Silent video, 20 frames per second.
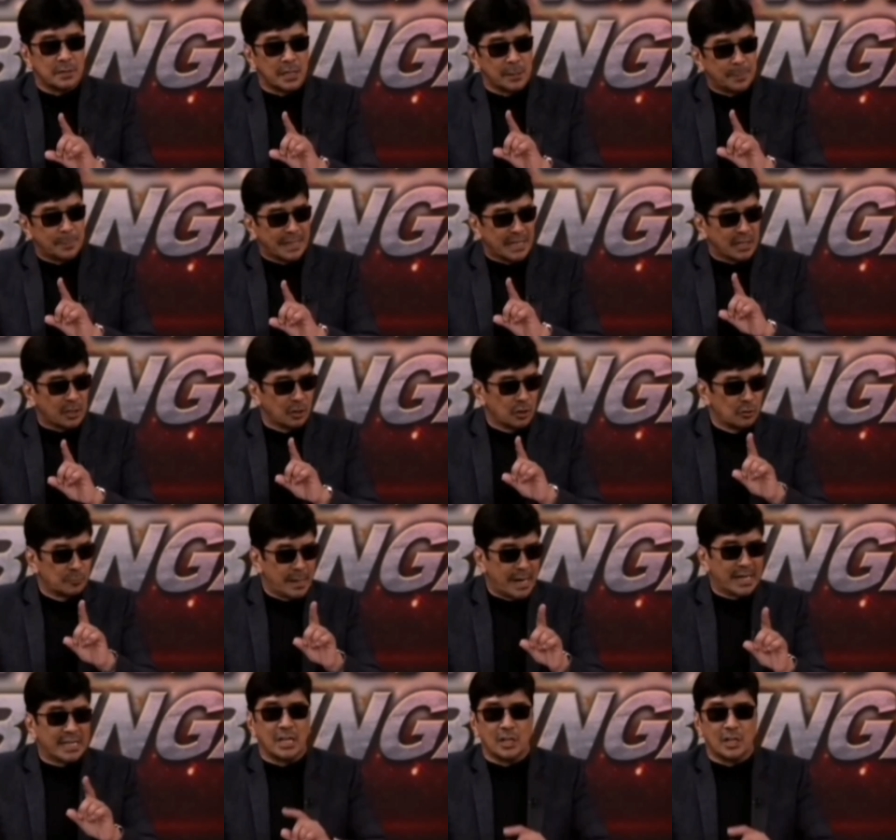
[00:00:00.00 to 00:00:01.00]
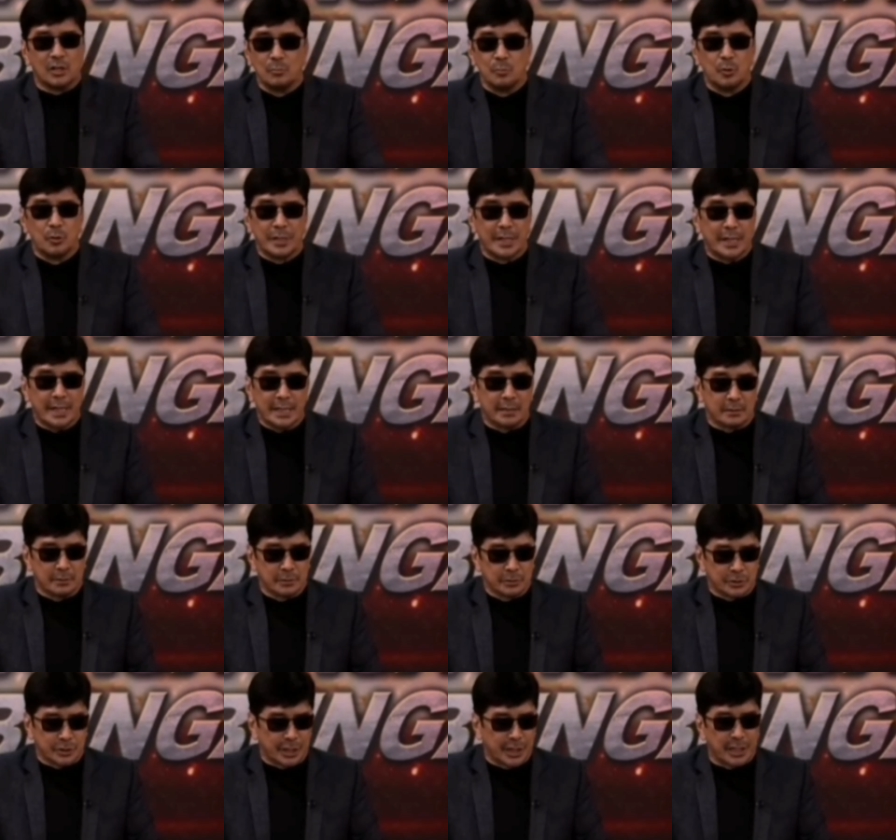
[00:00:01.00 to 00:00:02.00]
ipinagkaubaya ko muna
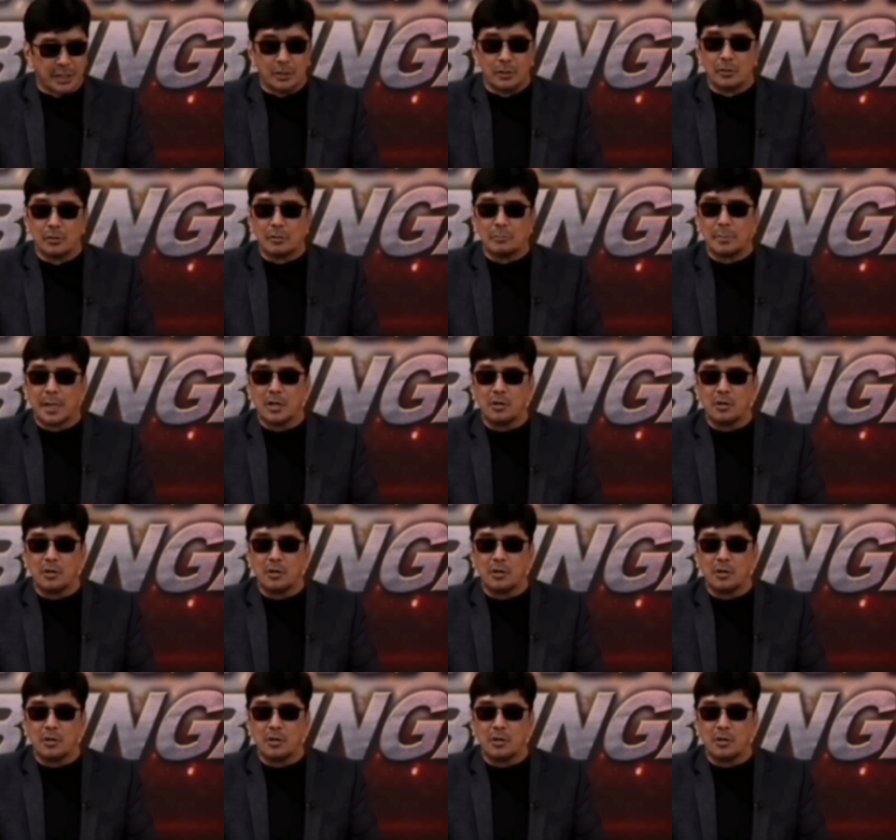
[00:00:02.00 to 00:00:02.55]
kayo sa inyong